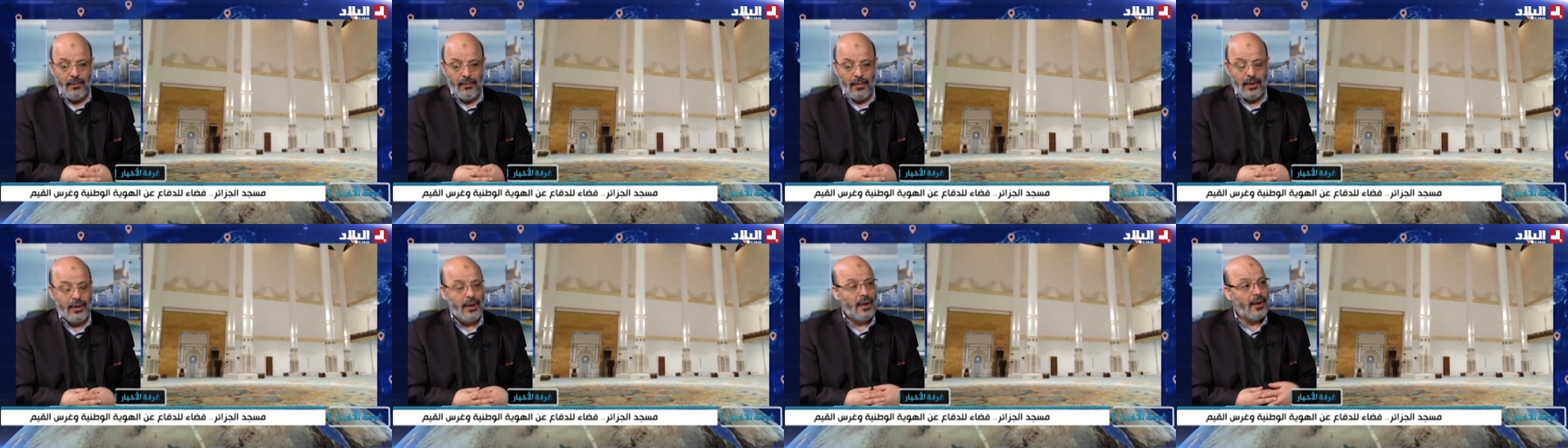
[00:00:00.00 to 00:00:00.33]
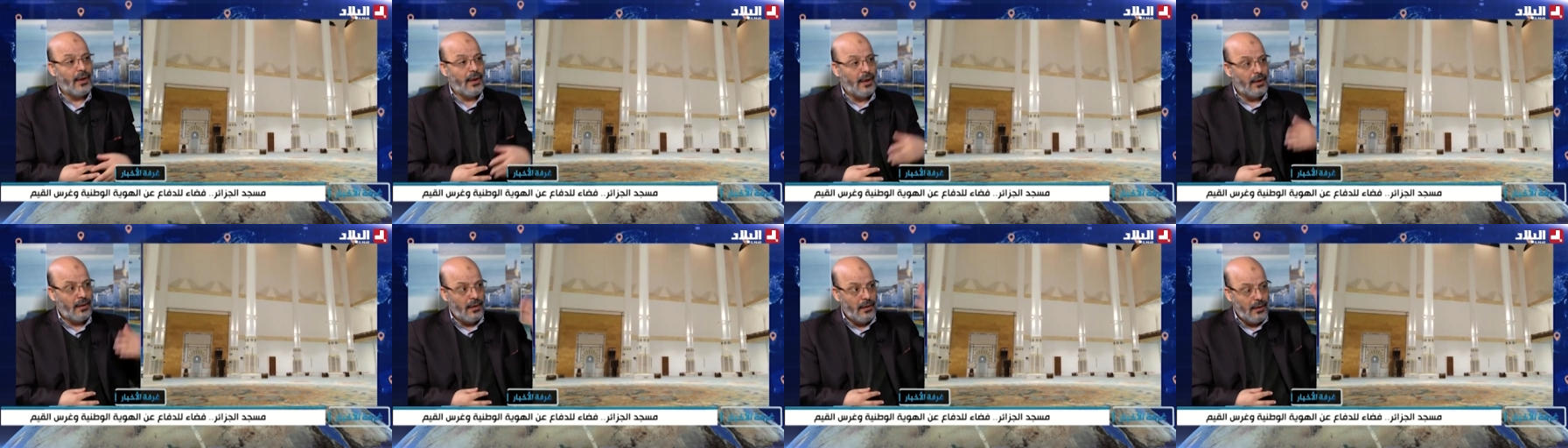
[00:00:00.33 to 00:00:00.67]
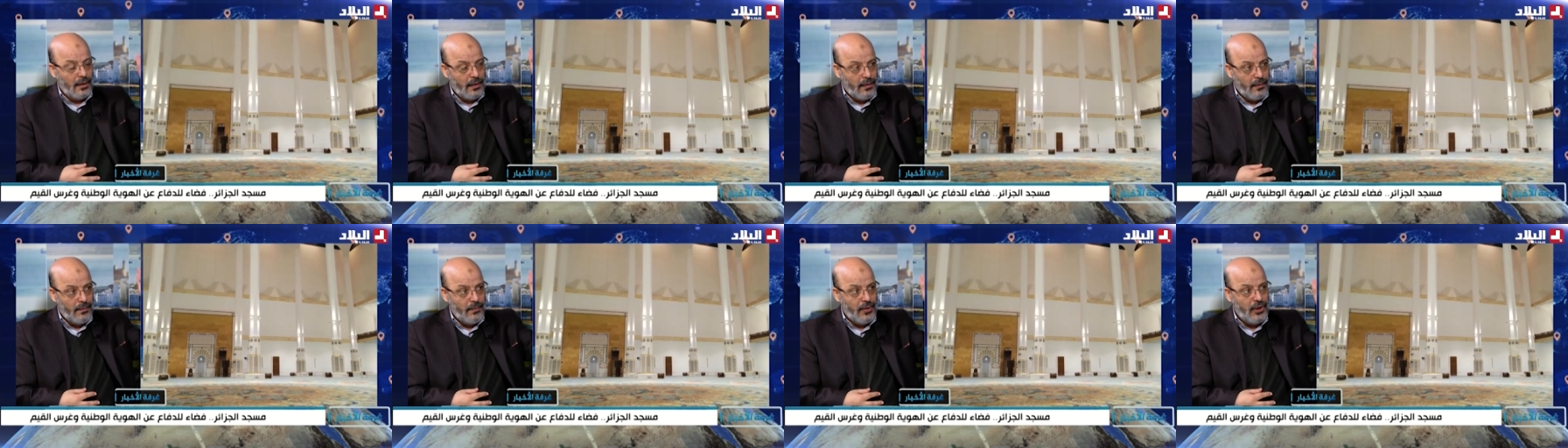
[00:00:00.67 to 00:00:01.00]
مثلا كانت
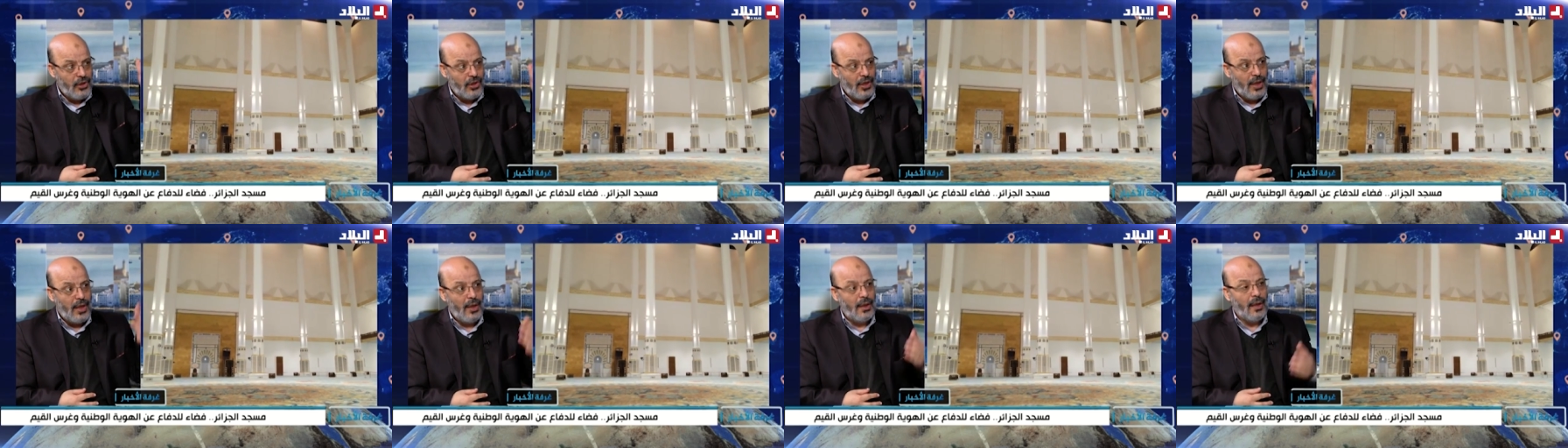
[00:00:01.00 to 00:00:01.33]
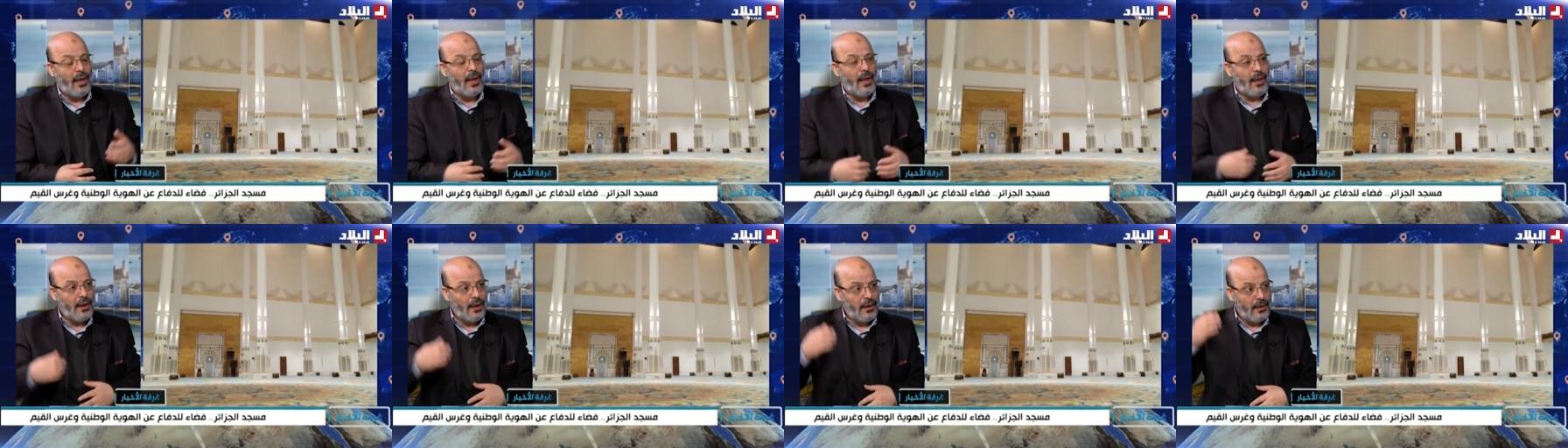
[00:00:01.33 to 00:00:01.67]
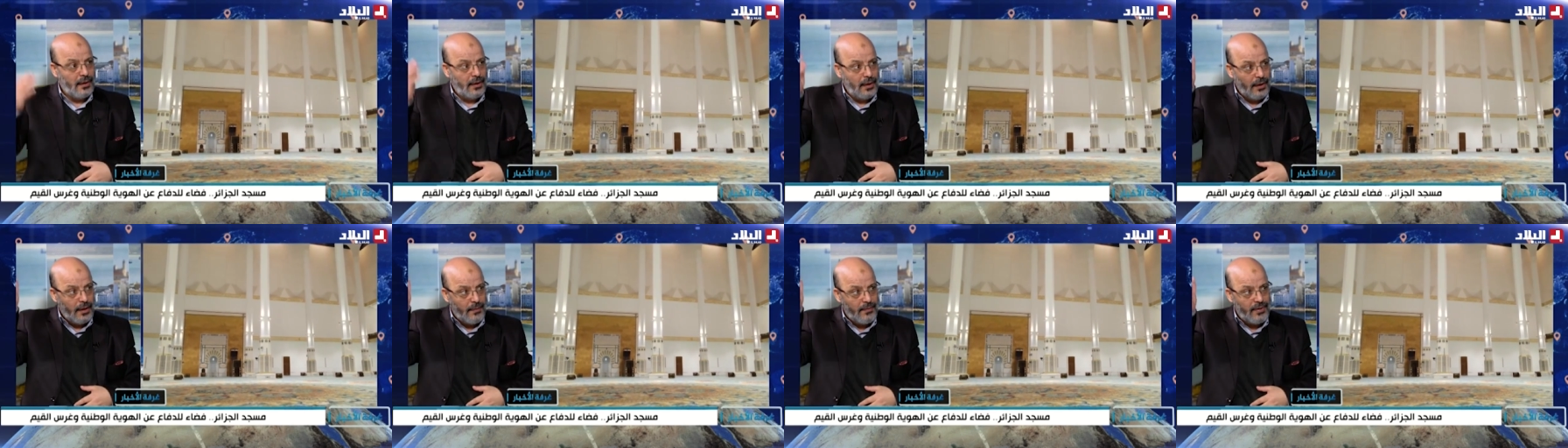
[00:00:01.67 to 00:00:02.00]
البجايه
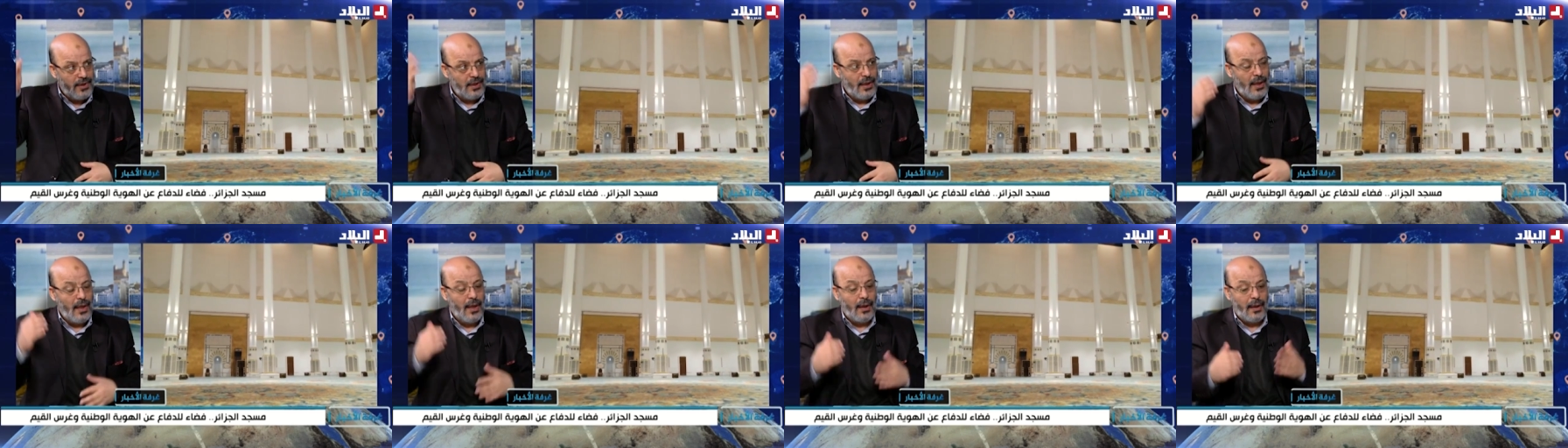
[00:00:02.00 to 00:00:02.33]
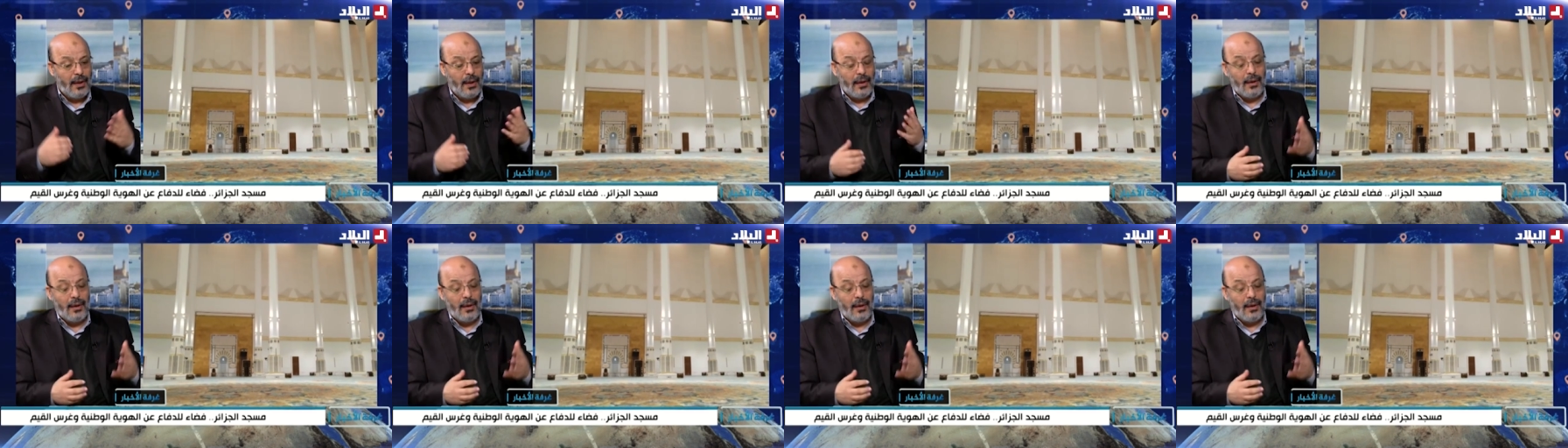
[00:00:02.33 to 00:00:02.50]
كانت تلمسان نعم.